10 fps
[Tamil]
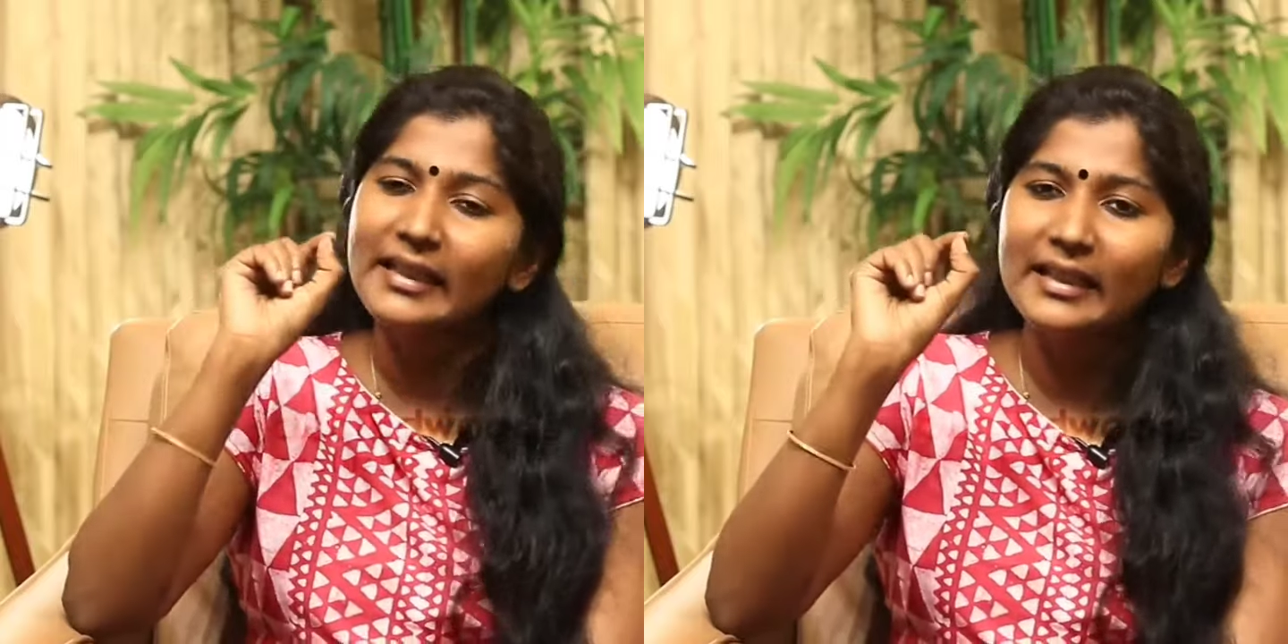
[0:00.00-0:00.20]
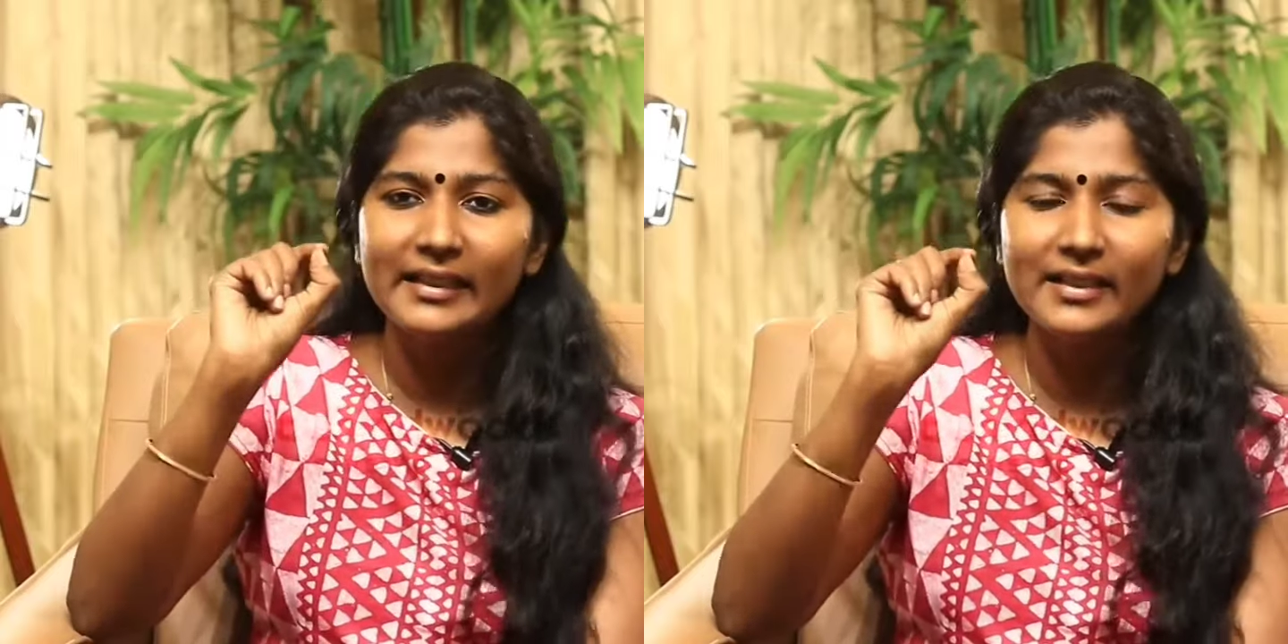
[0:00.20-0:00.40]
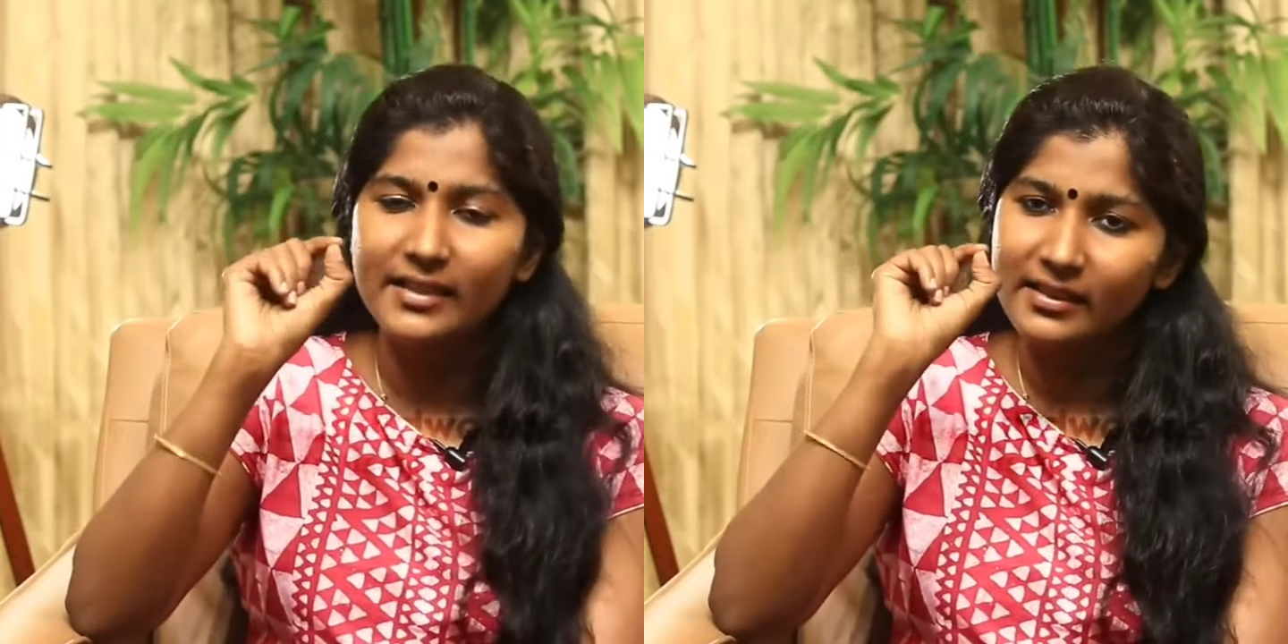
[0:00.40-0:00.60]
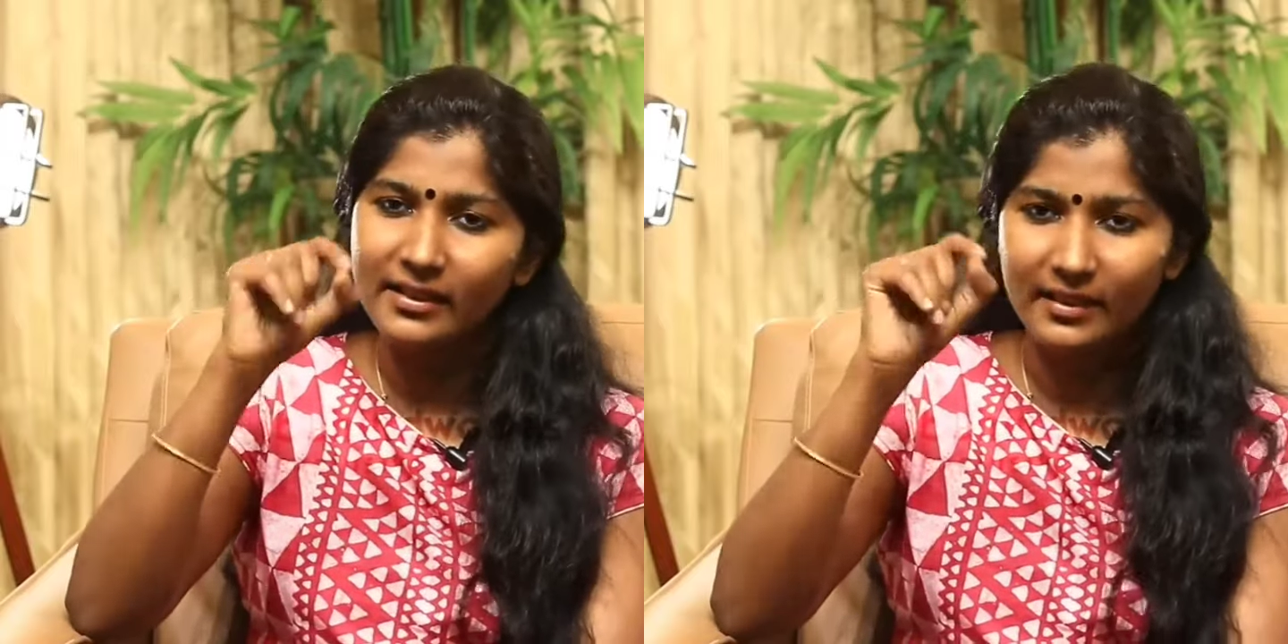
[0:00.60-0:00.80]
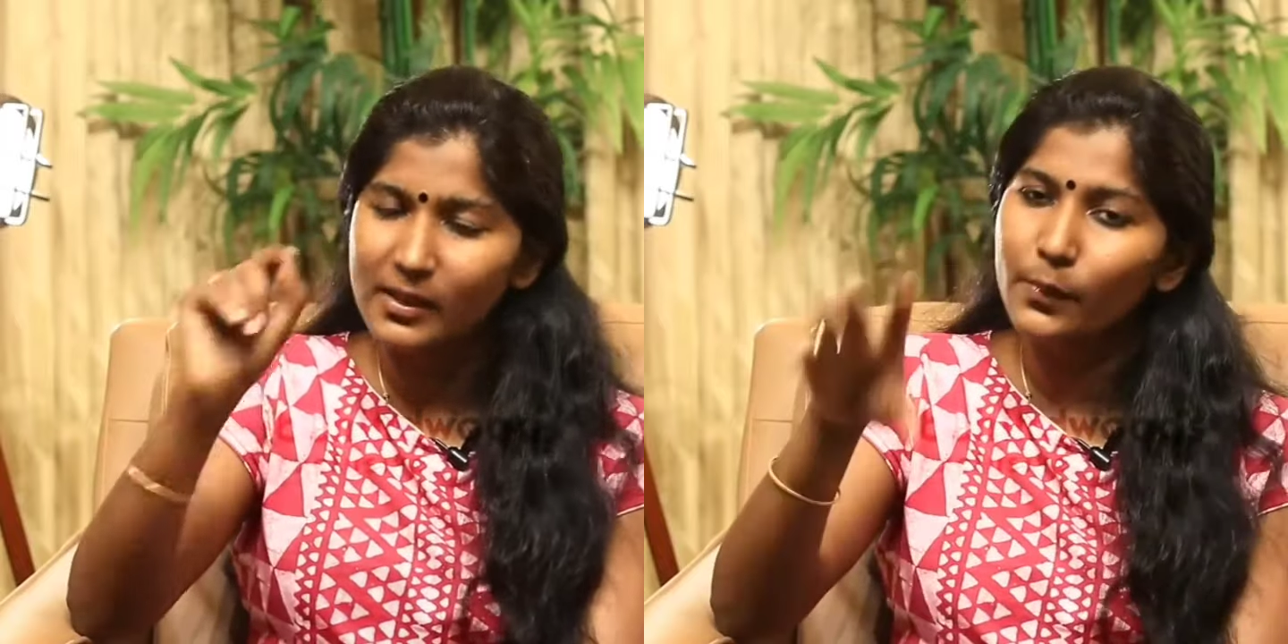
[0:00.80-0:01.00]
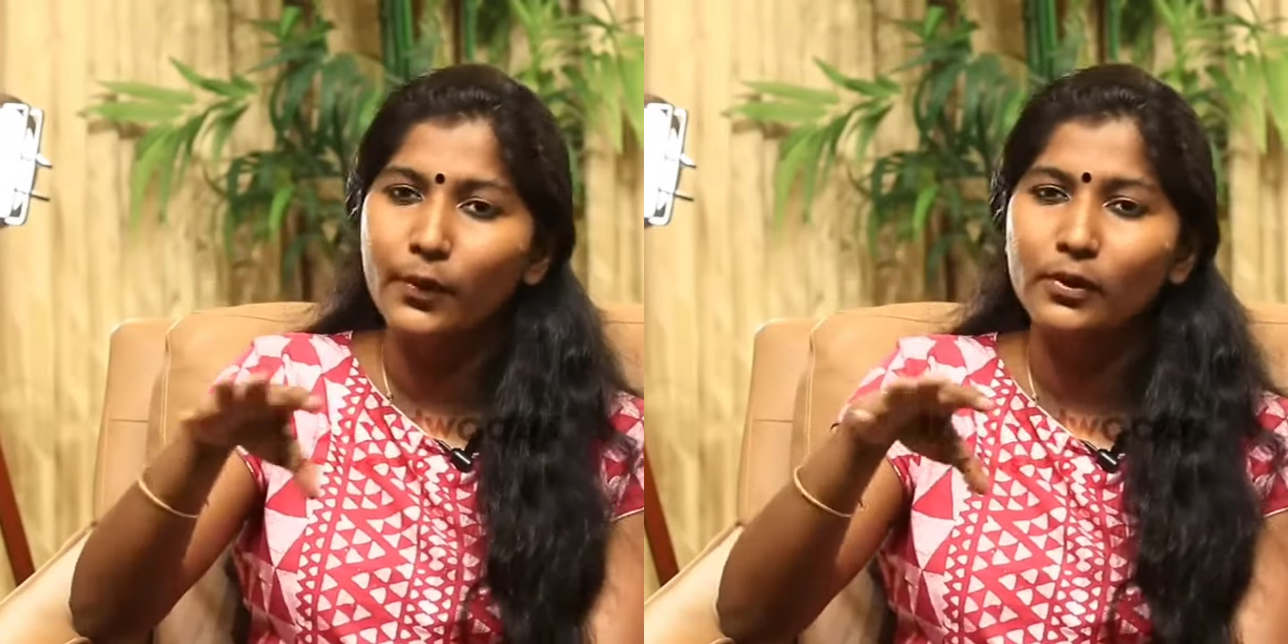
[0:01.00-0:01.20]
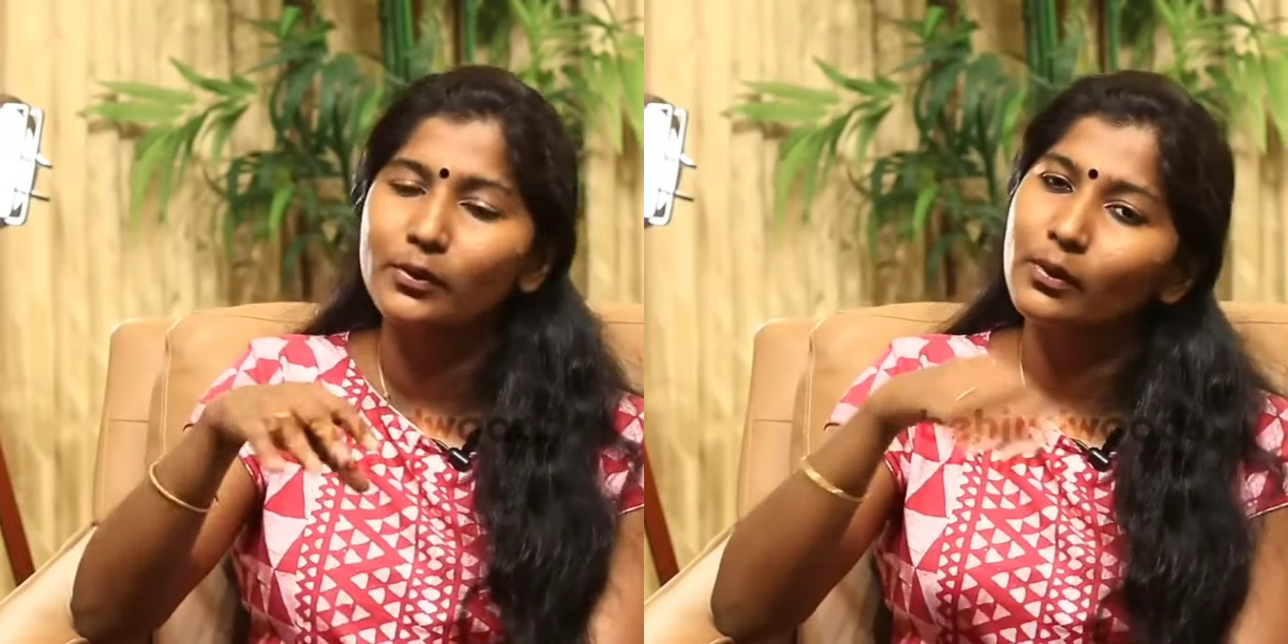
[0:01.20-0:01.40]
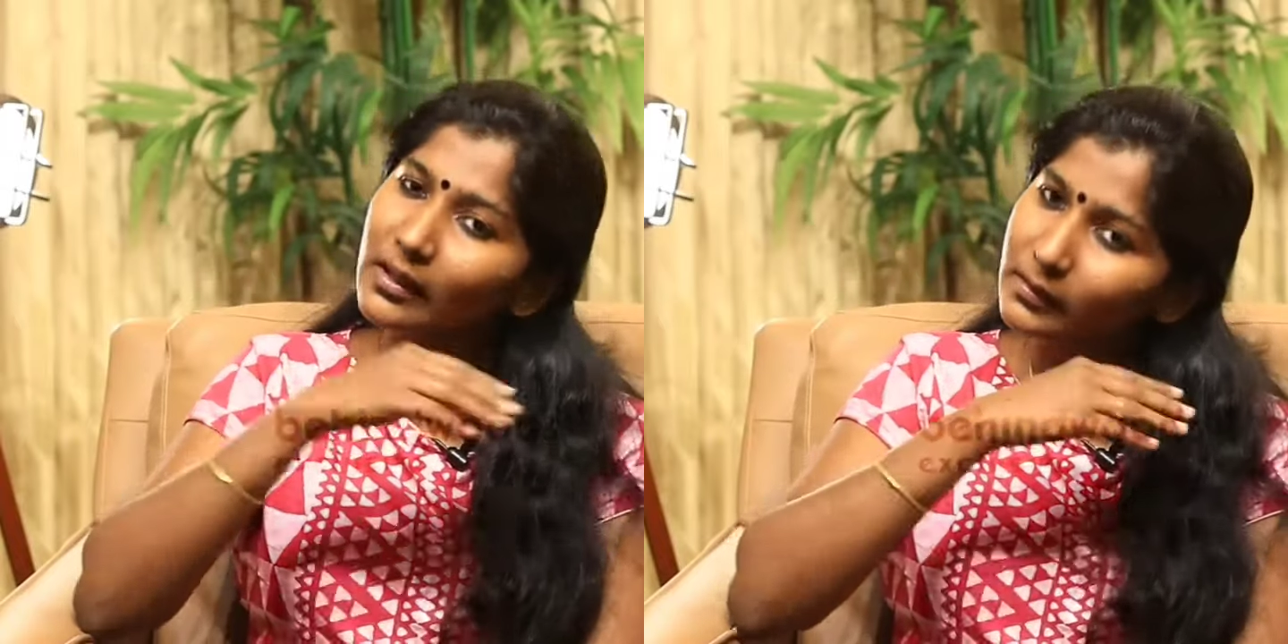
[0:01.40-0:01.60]
இல்லை இஞ்சி இடித்து
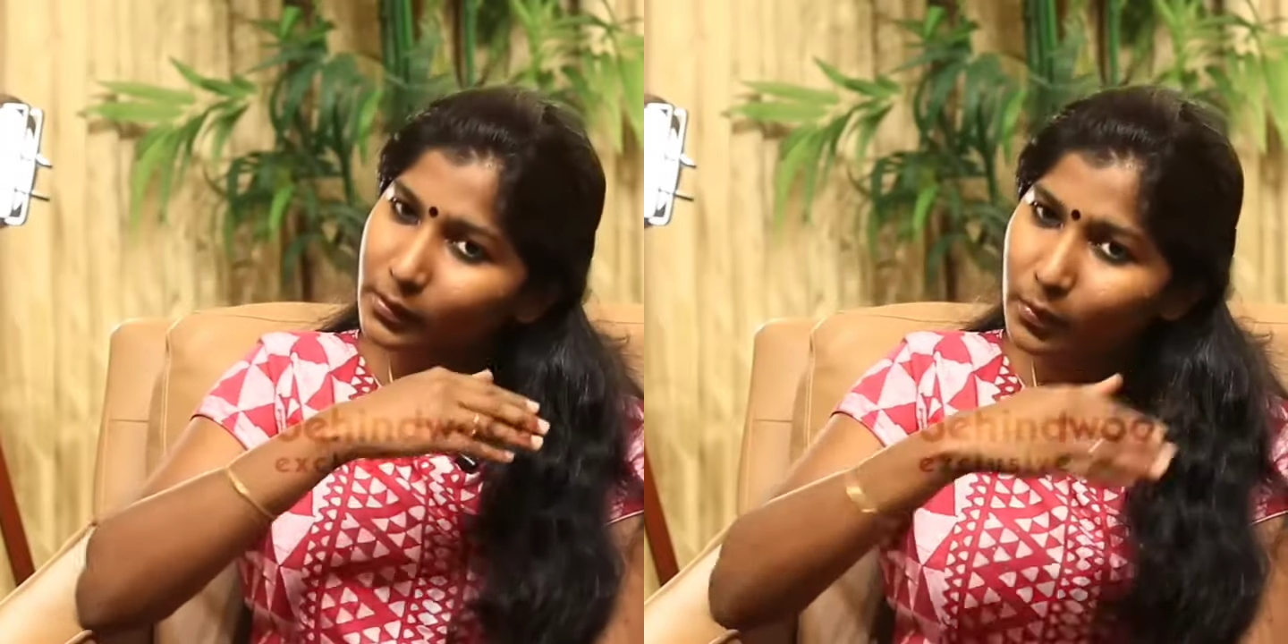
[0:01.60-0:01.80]
போட்டுக்கிட்டோன்னா அது